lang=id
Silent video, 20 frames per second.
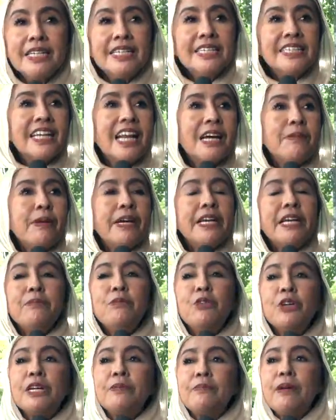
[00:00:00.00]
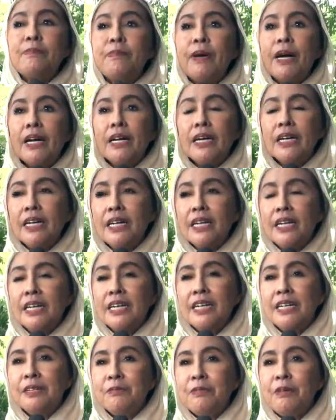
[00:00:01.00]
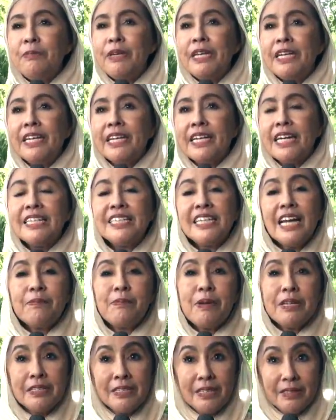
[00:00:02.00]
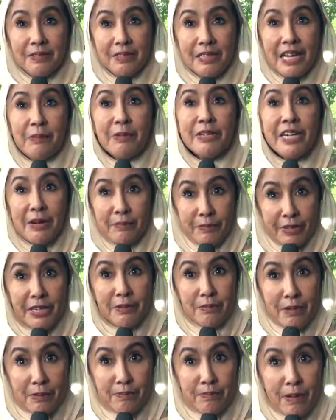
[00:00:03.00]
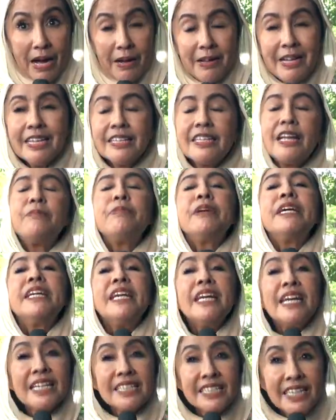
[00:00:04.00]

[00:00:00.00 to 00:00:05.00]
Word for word: Selama ini mungkin bapak uh, memikirkan siapa yang mendampingin bapak, tapi inilah